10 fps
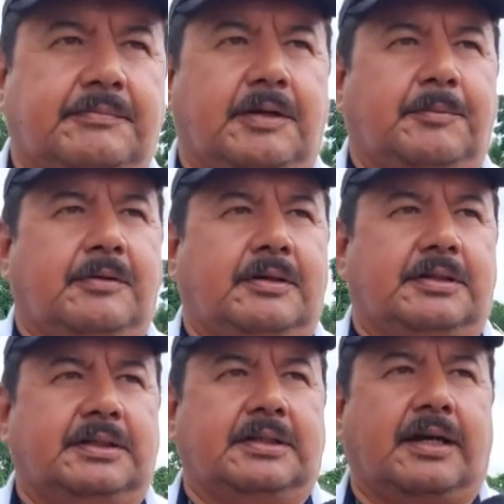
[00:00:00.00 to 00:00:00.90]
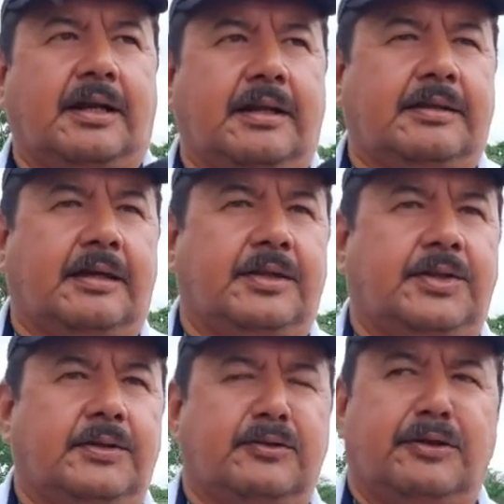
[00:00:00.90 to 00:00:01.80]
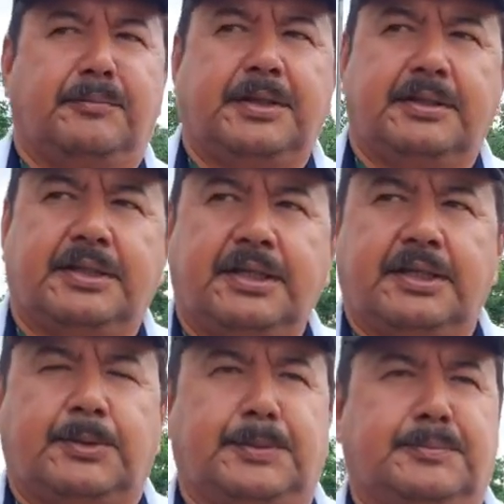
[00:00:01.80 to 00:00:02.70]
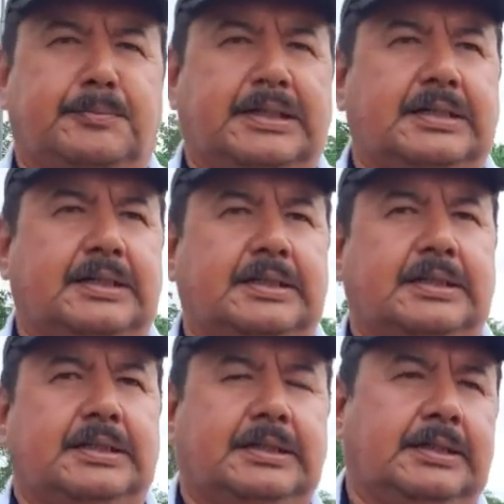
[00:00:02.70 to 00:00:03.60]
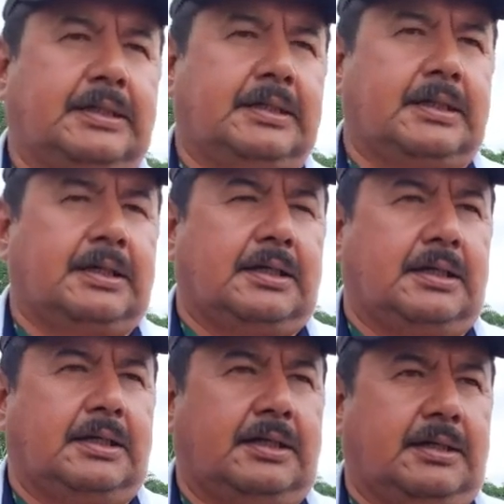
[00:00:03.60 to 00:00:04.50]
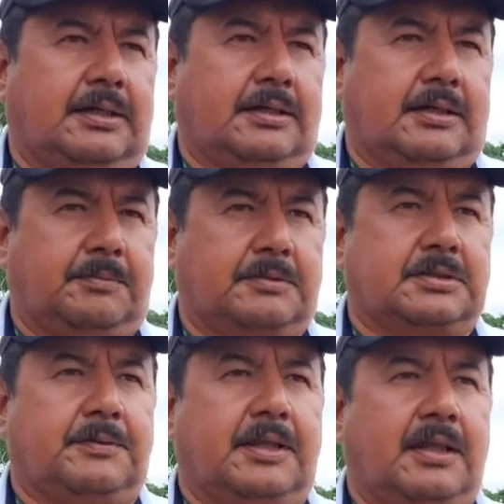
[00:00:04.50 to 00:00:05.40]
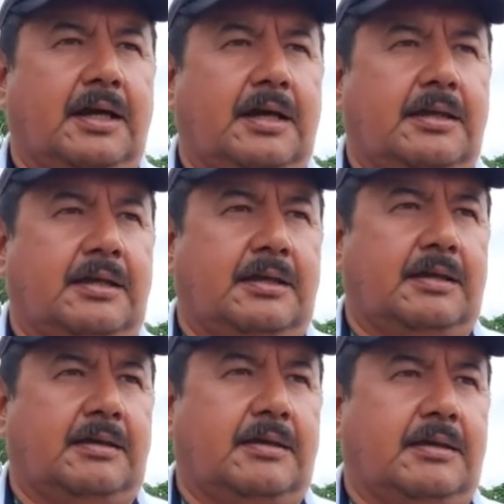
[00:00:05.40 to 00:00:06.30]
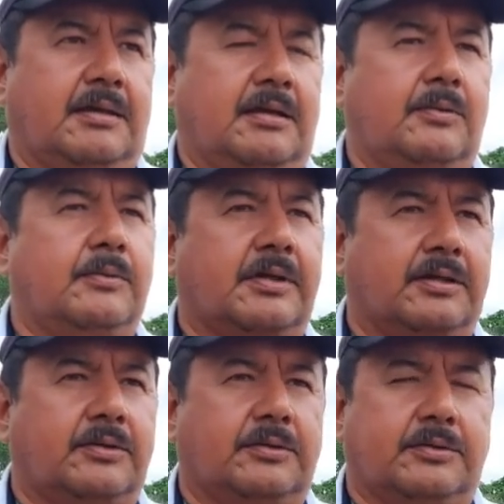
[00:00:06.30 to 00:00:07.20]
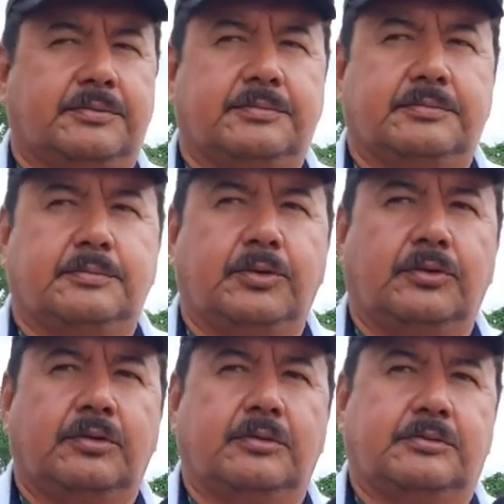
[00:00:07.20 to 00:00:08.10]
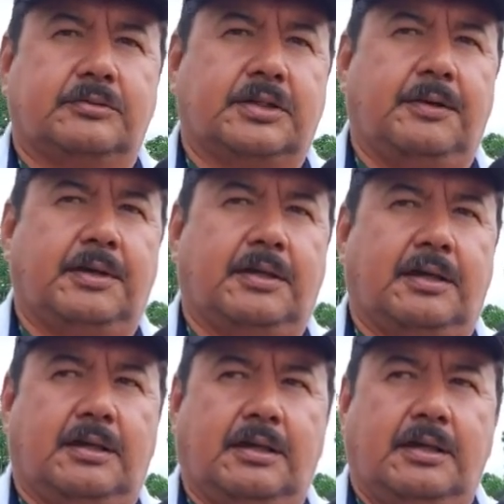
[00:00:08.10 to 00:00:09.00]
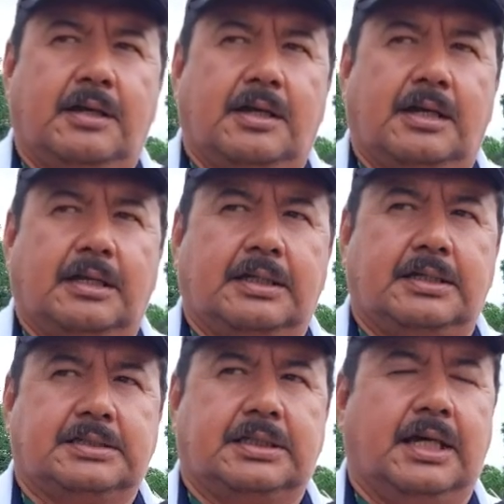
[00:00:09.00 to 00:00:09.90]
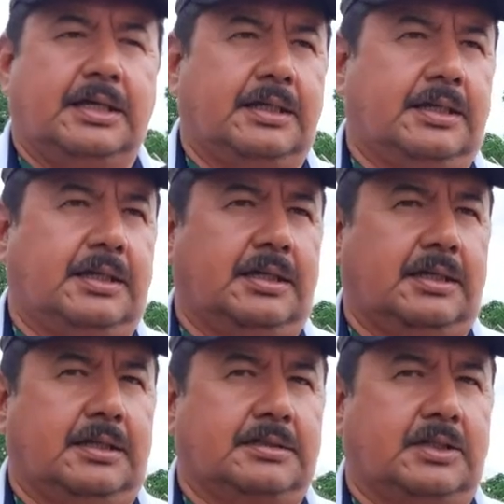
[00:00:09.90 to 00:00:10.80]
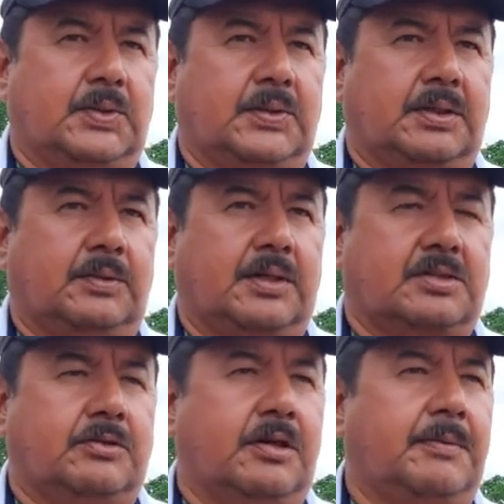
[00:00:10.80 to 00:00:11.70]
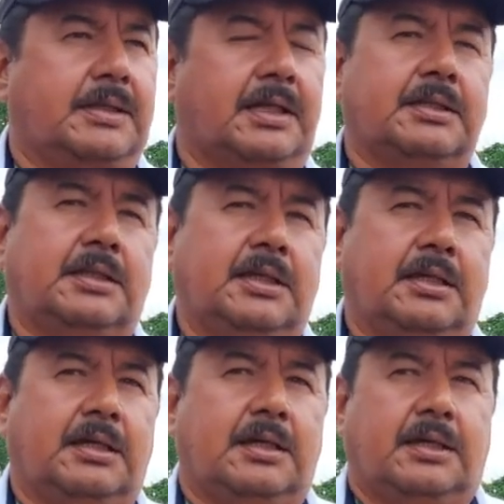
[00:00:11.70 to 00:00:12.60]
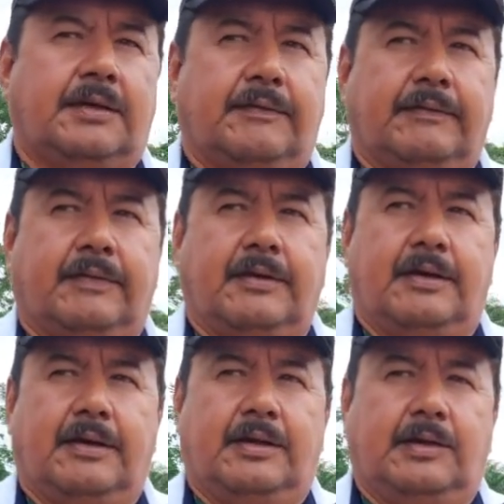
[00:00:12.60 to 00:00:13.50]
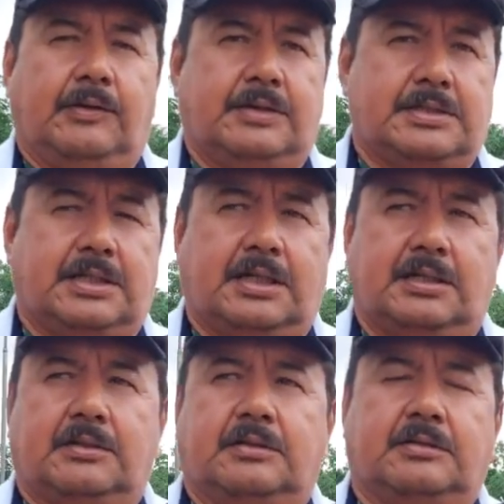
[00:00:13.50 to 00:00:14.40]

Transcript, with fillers: Vamos a encarar esta gestión nuevamente con bastante eh, responsabilidad y, y es un reto muy duro. Tú sabes que las necesidades del sector de educación es bastante. Y ya lo decían